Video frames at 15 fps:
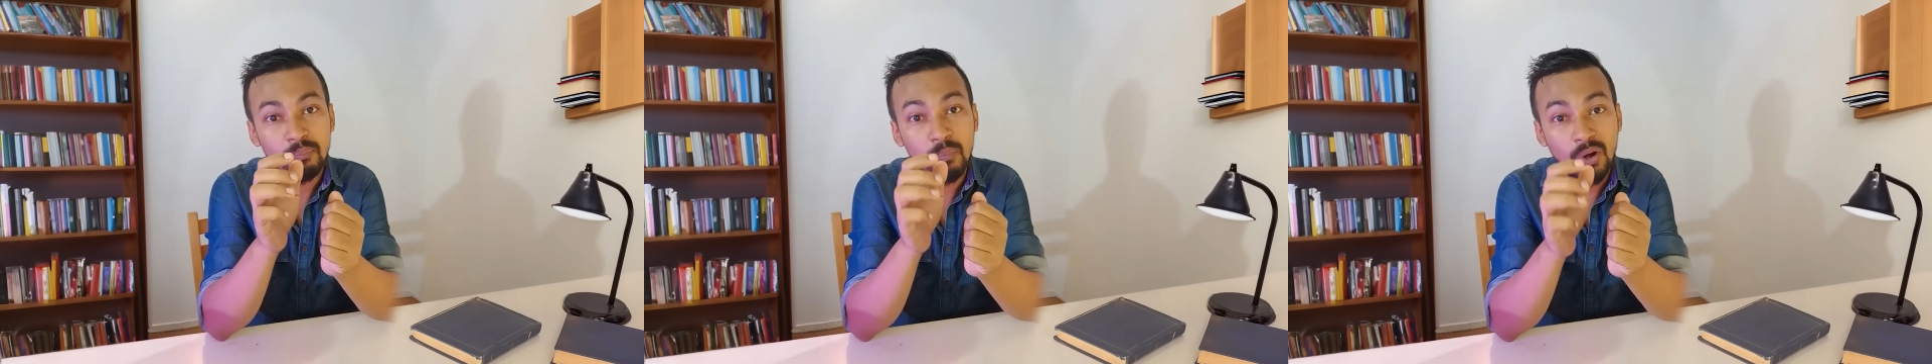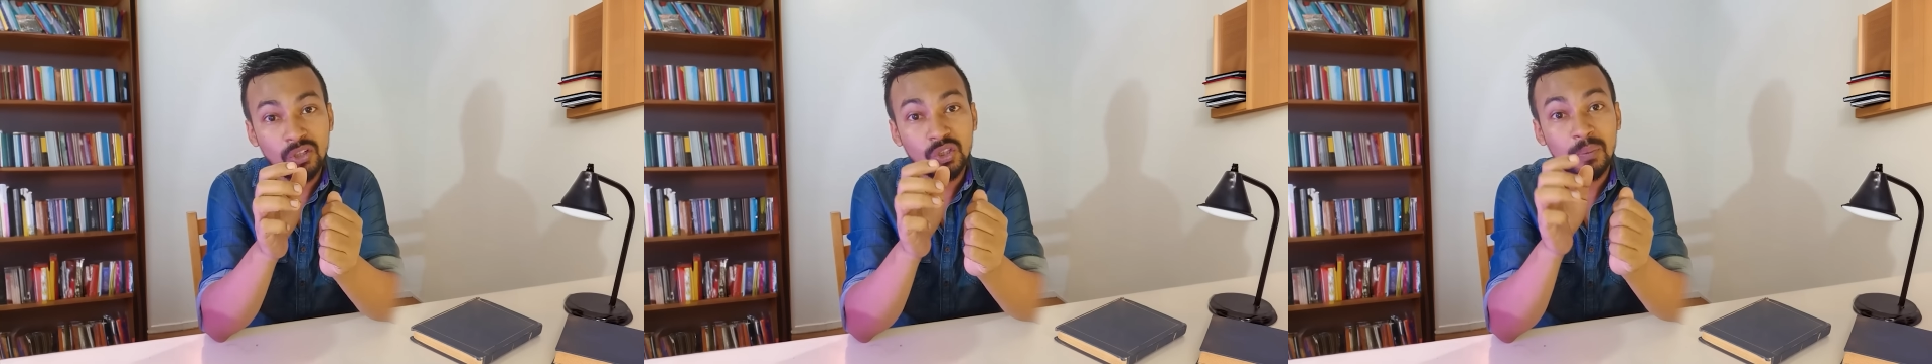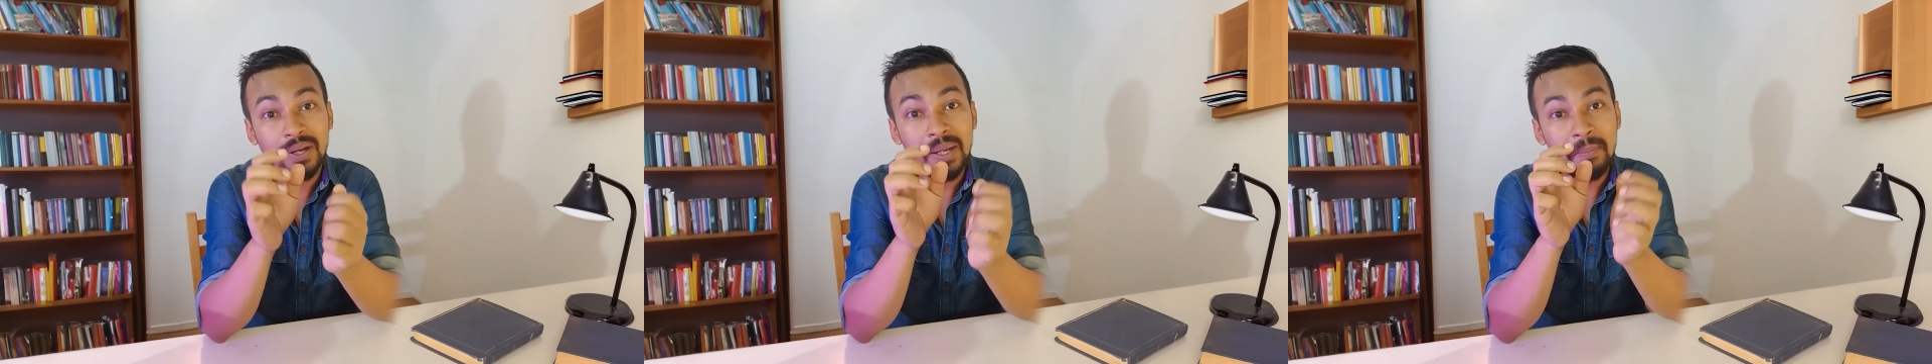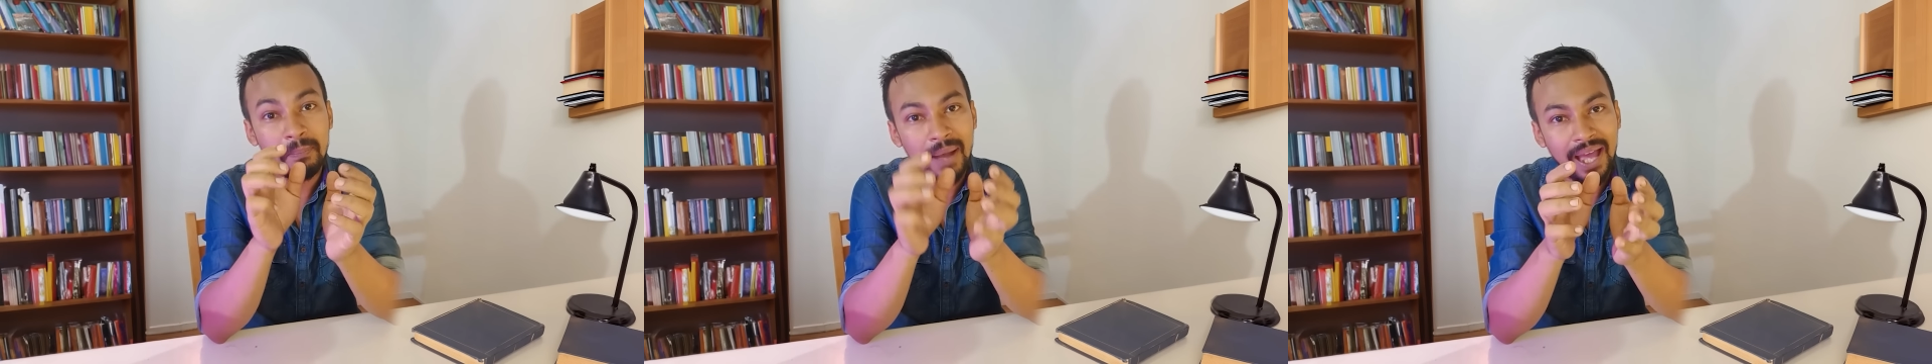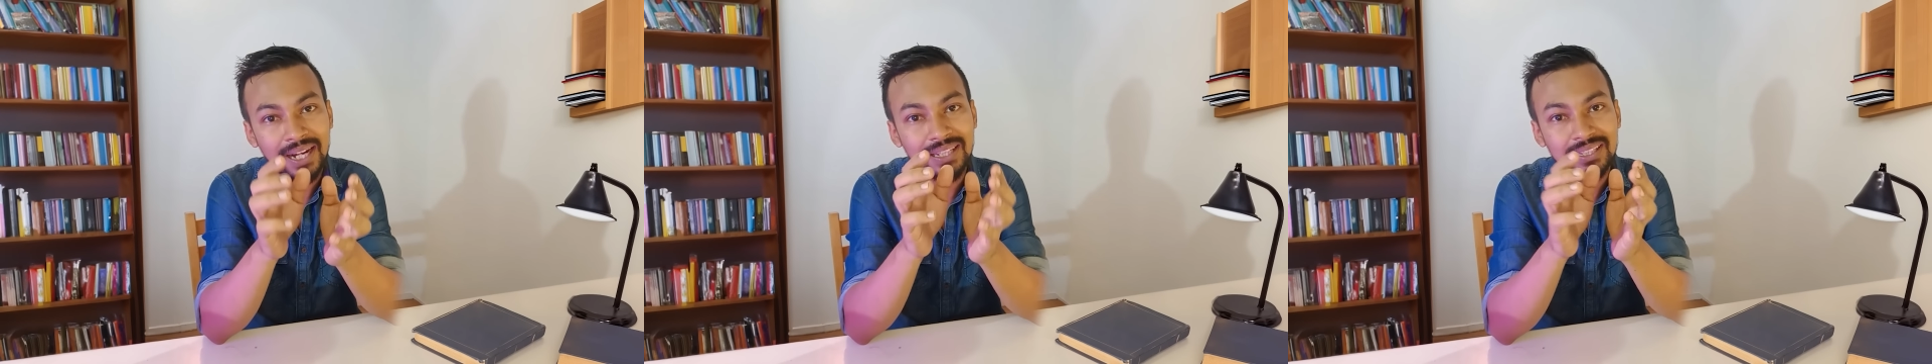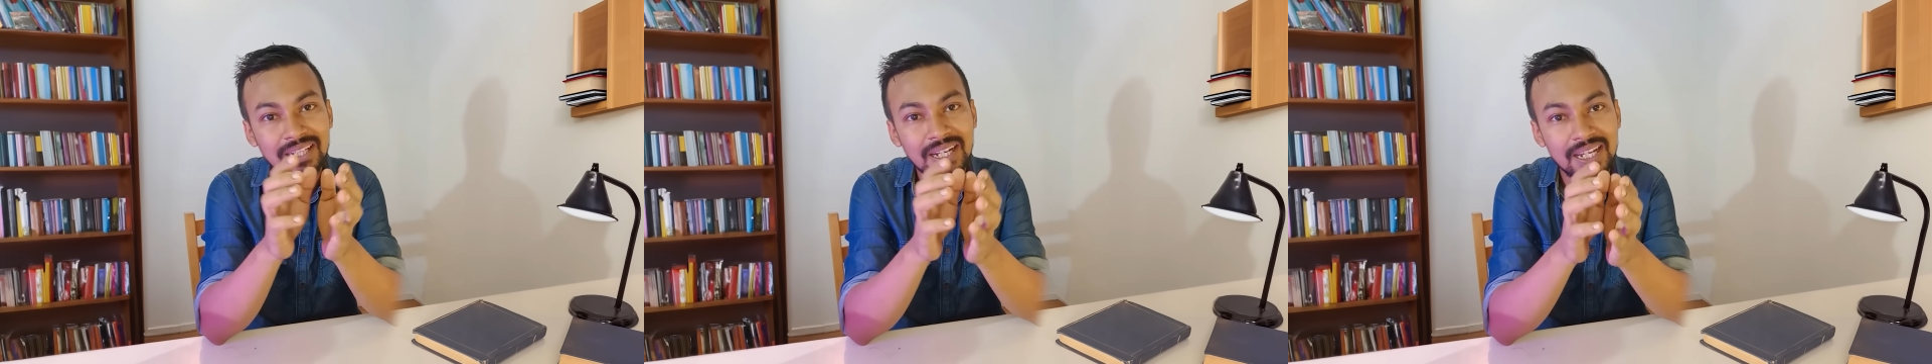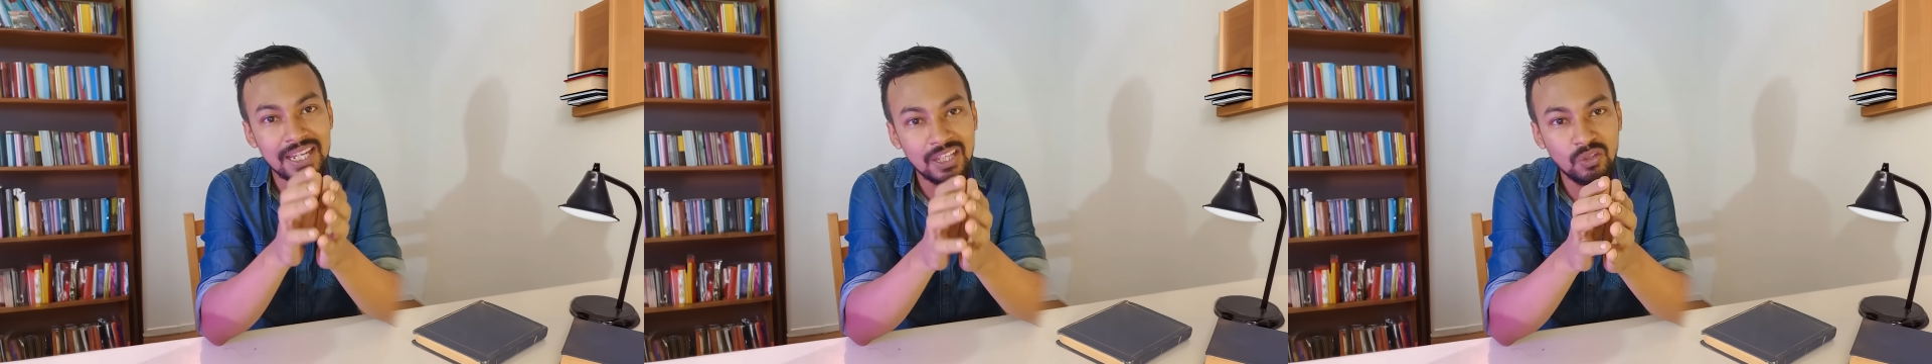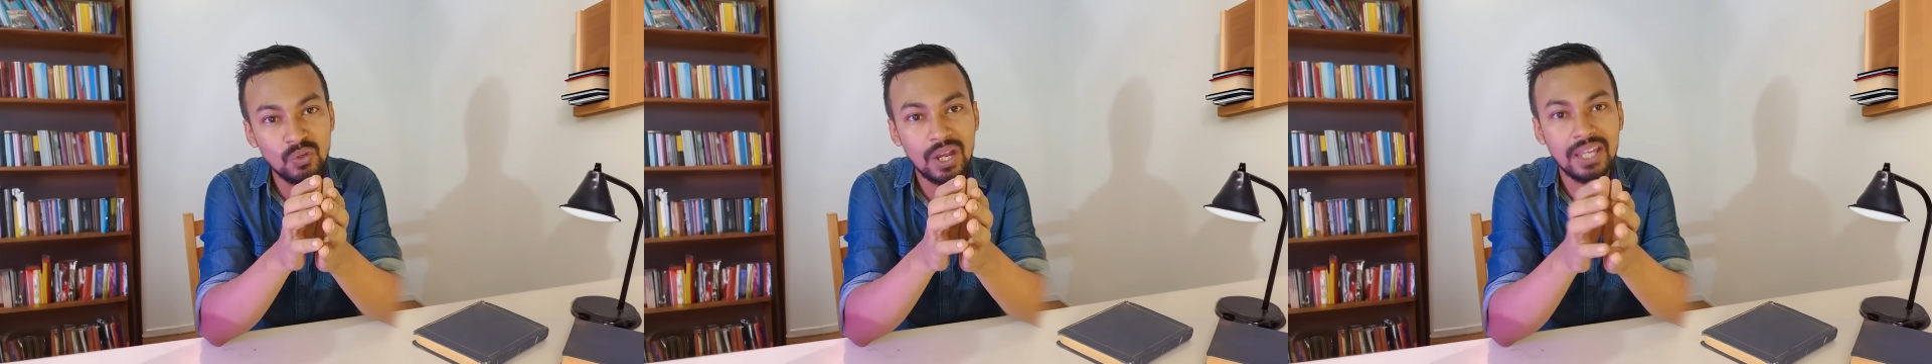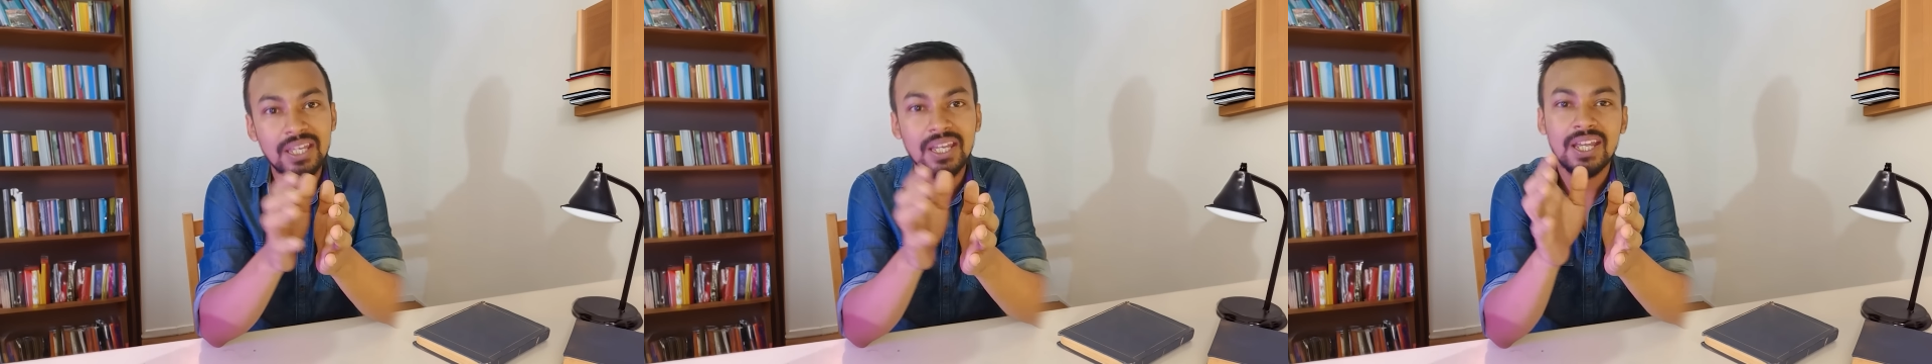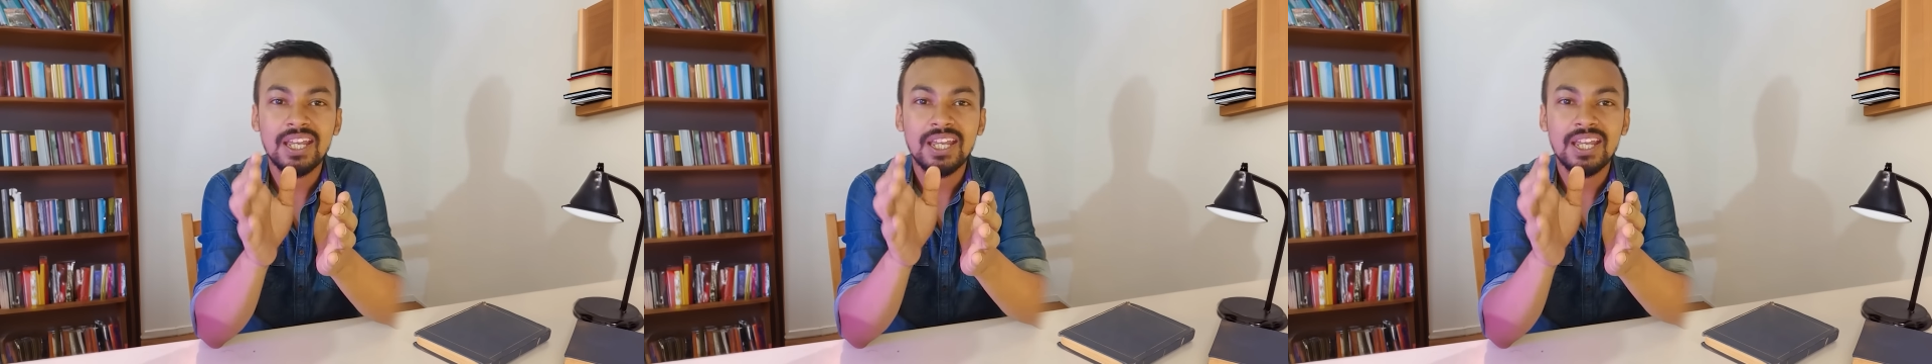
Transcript: বর্তমানে বাংলাদেশের হিন্দুরাই